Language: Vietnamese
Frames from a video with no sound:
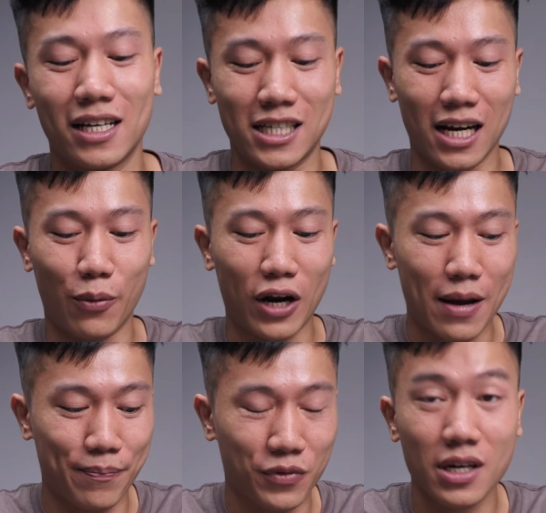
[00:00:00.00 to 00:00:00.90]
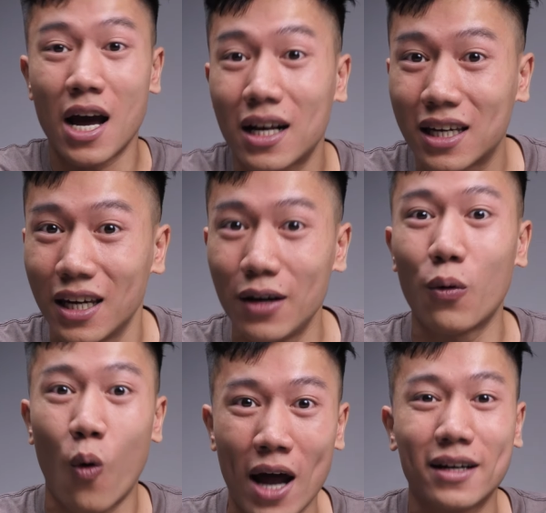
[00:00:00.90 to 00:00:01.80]
đấy chính là một em Ducky
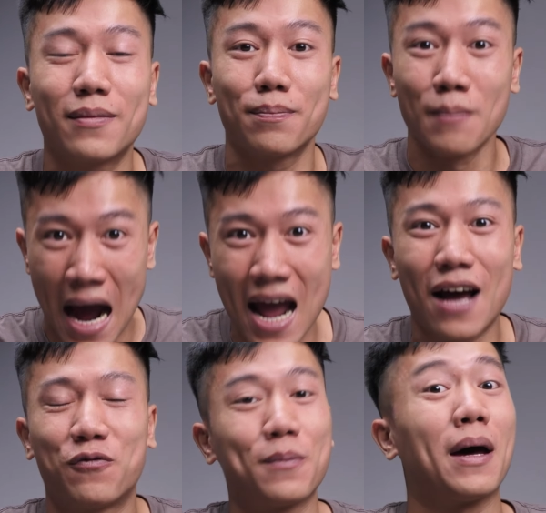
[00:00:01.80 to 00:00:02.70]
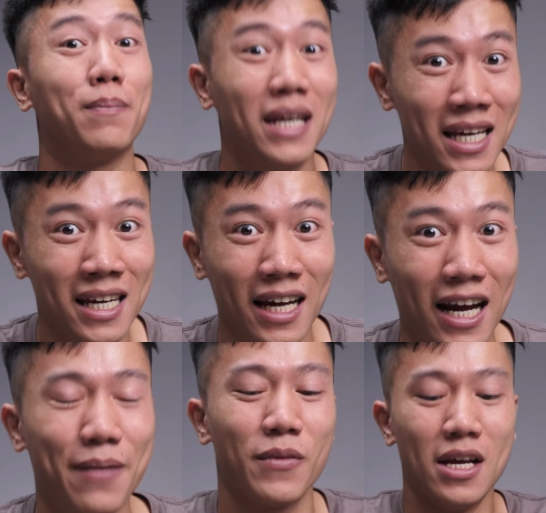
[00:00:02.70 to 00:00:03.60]
One 3 phiên bản mini anh
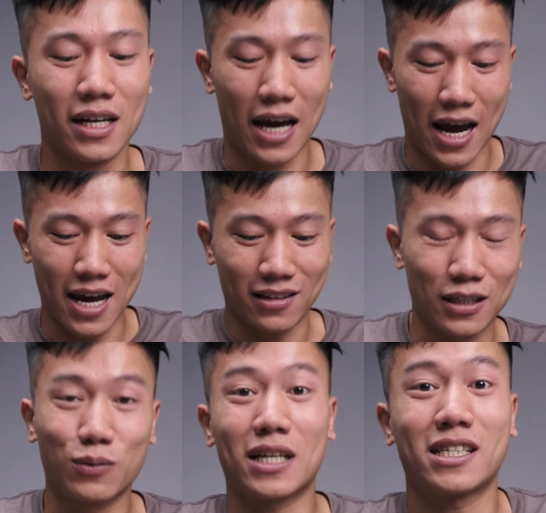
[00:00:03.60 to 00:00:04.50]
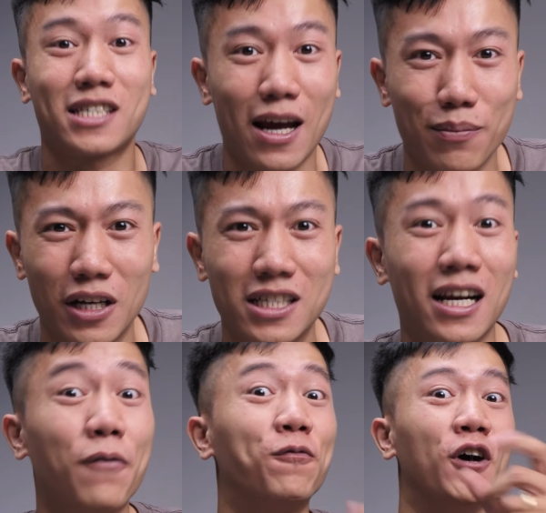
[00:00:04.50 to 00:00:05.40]
em. Đấy, thì chúng ta sẽ xem đấy chính
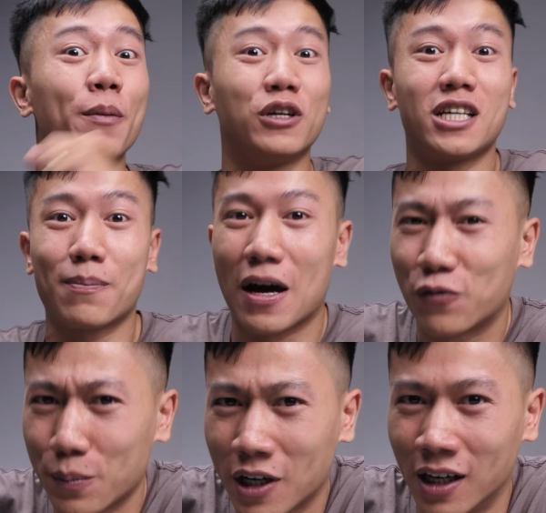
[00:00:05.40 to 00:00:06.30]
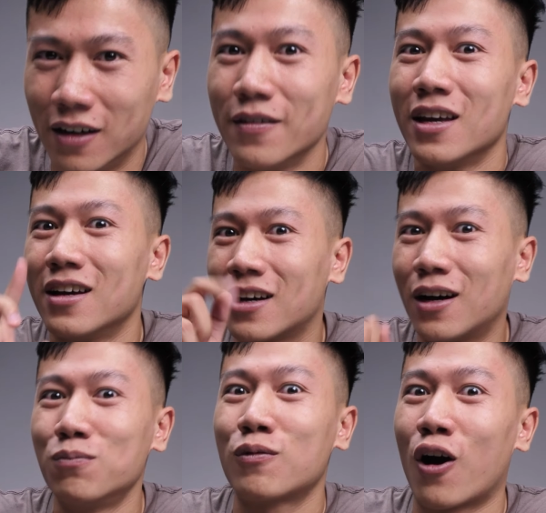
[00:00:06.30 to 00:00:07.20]
là với một chiếc bàn phím cơ
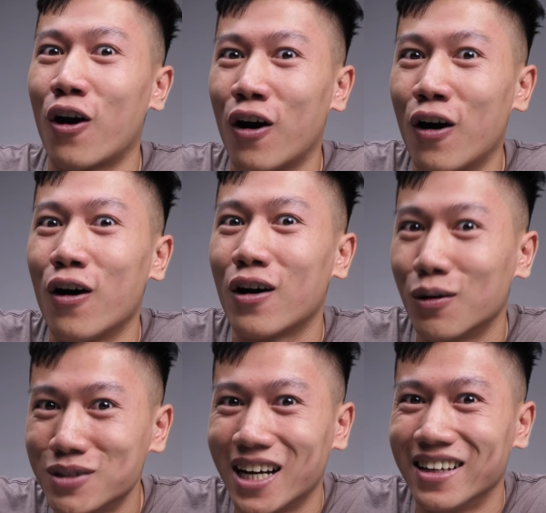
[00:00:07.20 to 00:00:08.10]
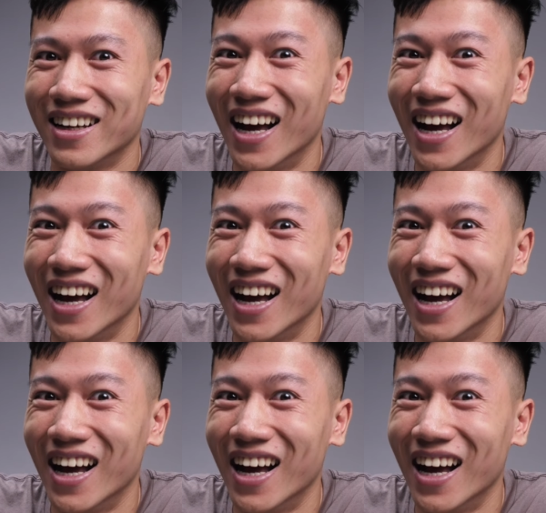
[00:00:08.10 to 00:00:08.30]
không có không dây